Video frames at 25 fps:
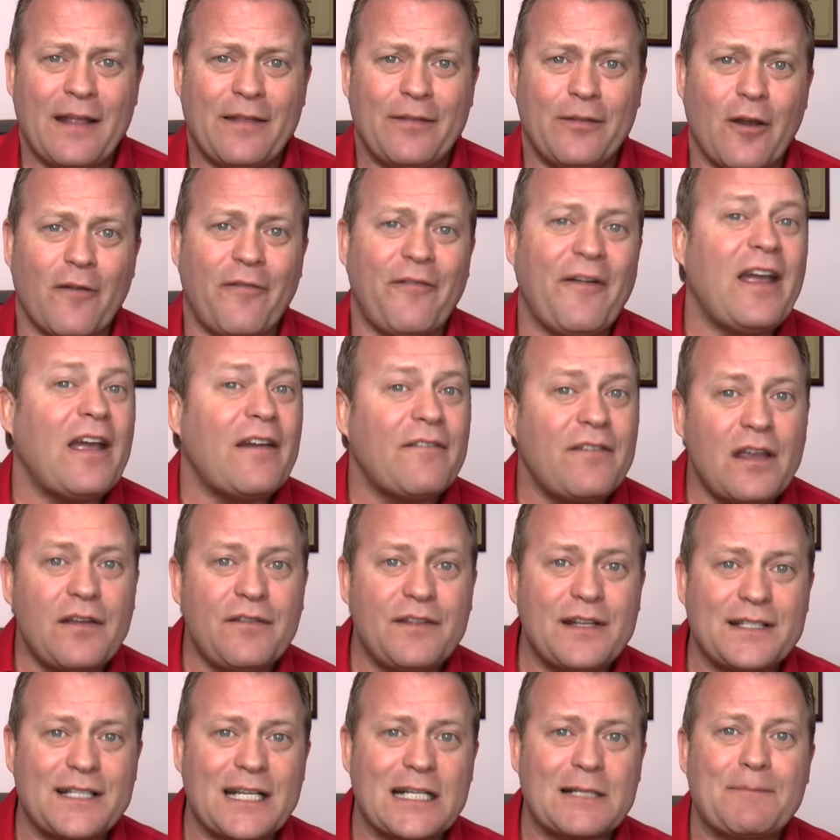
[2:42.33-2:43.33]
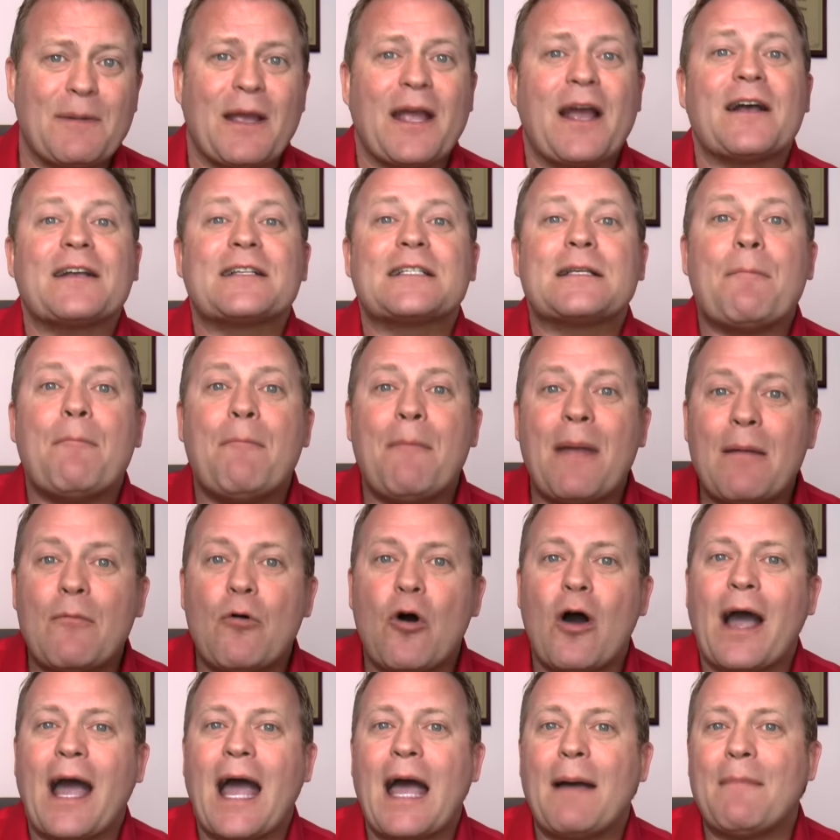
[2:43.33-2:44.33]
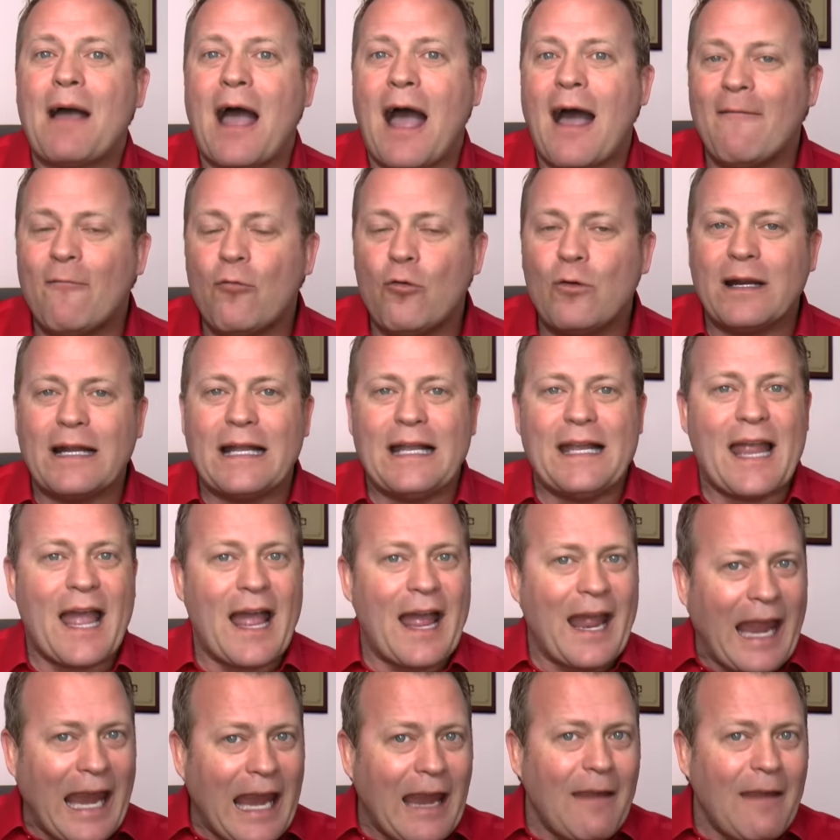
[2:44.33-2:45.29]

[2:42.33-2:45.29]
de faire vivre des expériences mémorables à vos clients